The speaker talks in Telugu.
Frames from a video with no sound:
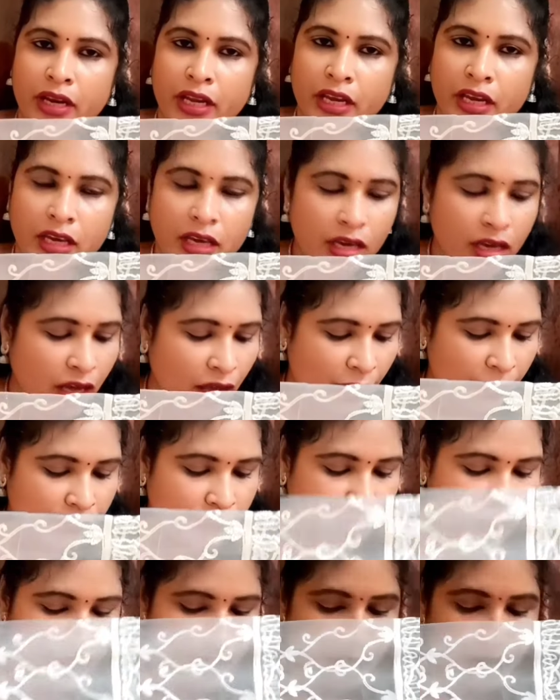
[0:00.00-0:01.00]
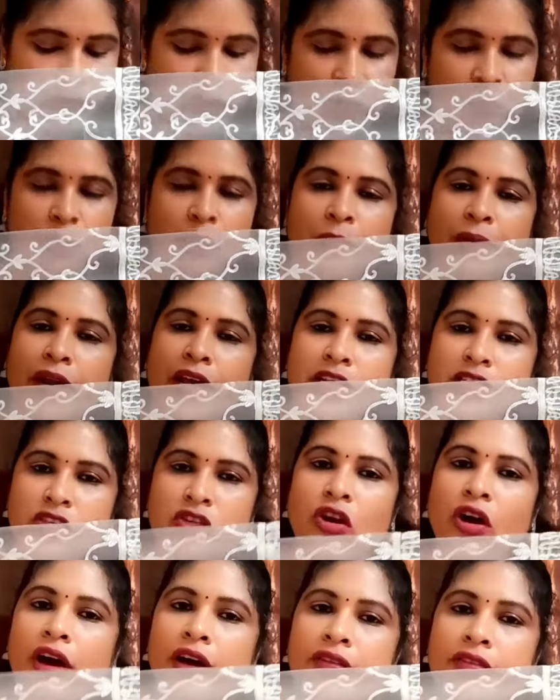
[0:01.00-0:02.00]
మనకి అంత అఫోర్డబుల్
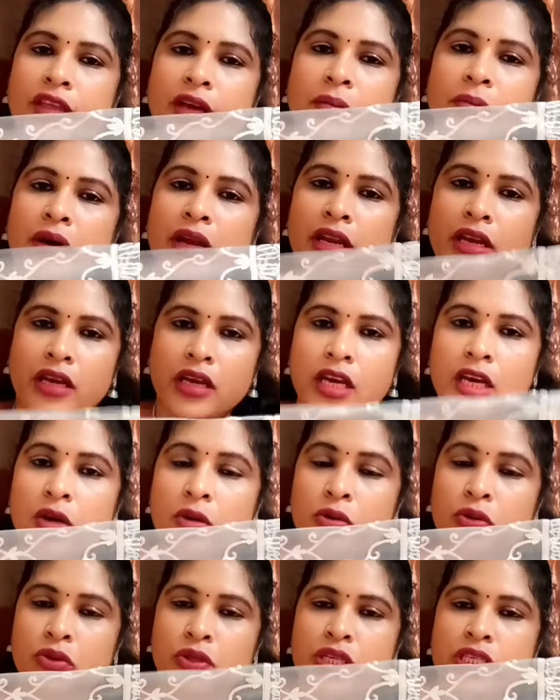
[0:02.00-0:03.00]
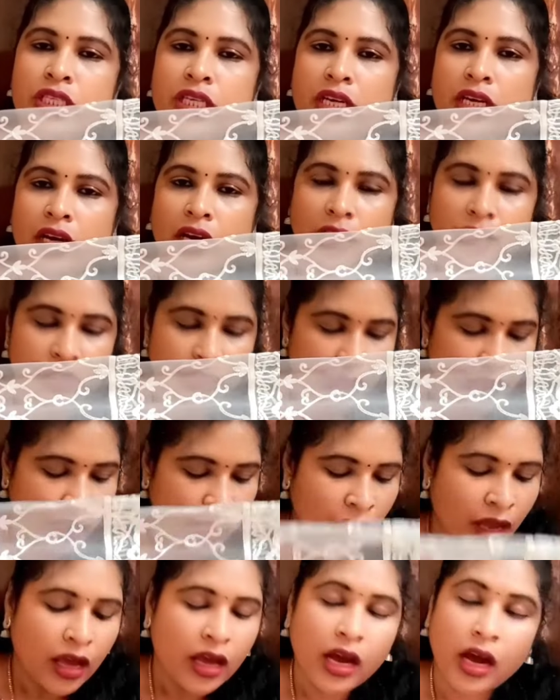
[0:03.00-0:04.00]
ప్రైజ్లో అయితే మనకి కుర్తీ సెట్లు అయితే
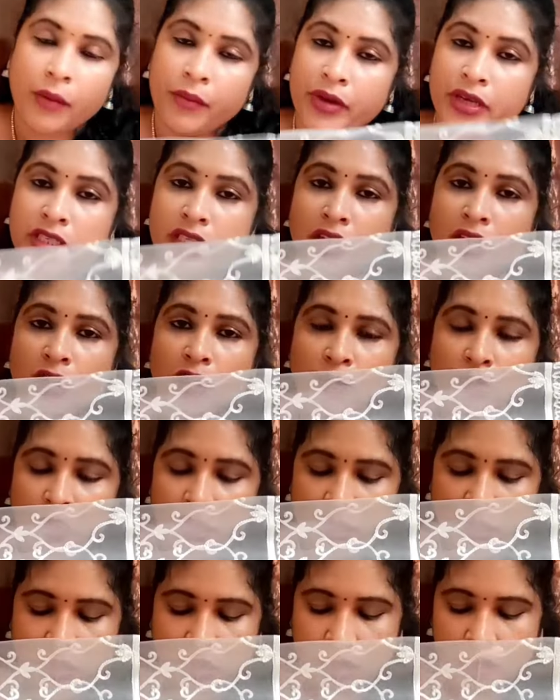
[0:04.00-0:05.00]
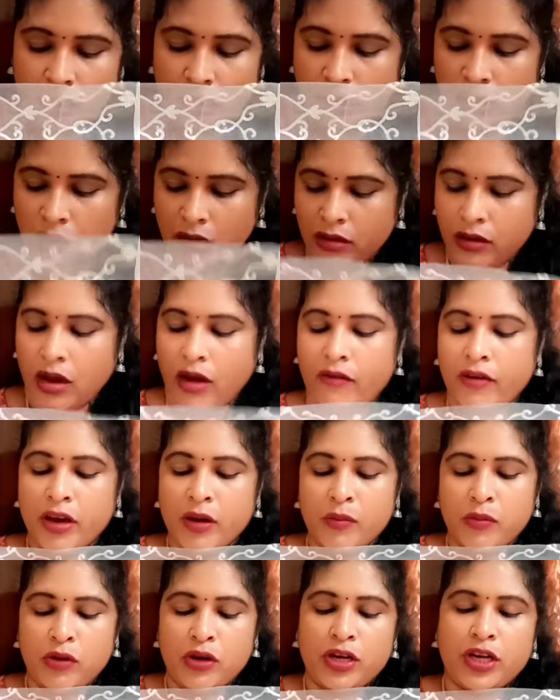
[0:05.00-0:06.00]
అమెజాన్లో మనకి
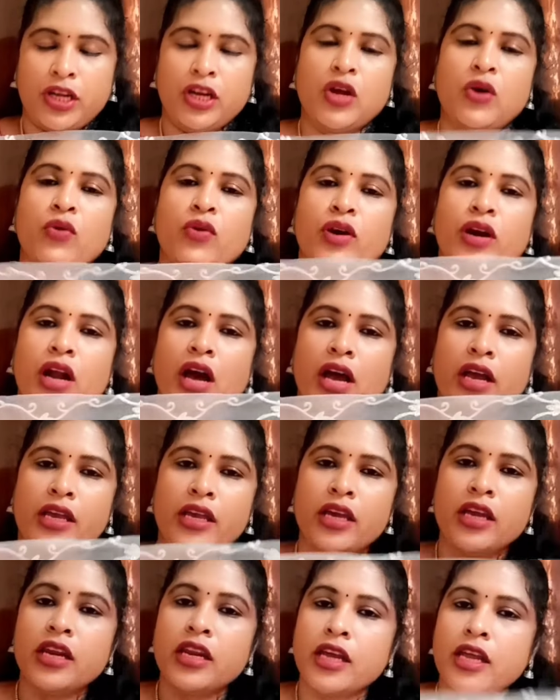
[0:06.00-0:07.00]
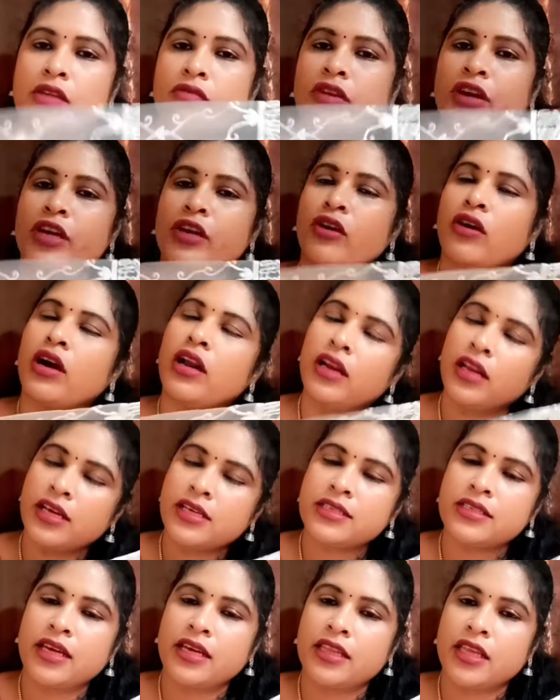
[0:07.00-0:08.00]
అవైలబిలిటీలో ఉన్నాయి నేను వీటి యొక్క
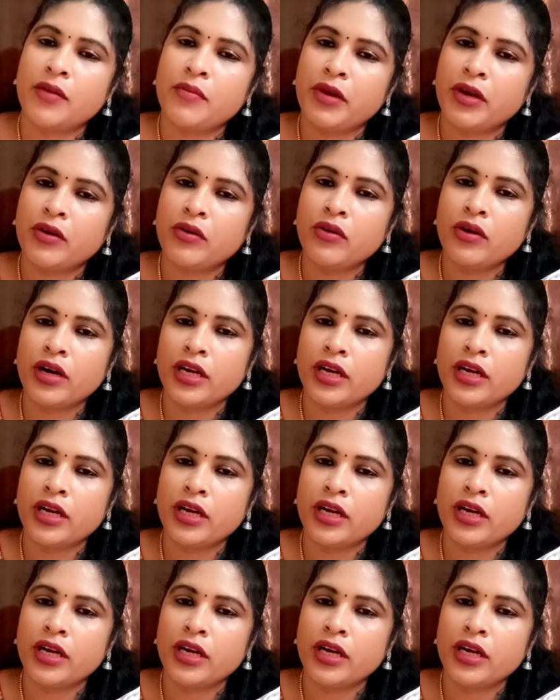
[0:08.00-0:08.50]
లింక్స్ అయితే మీకు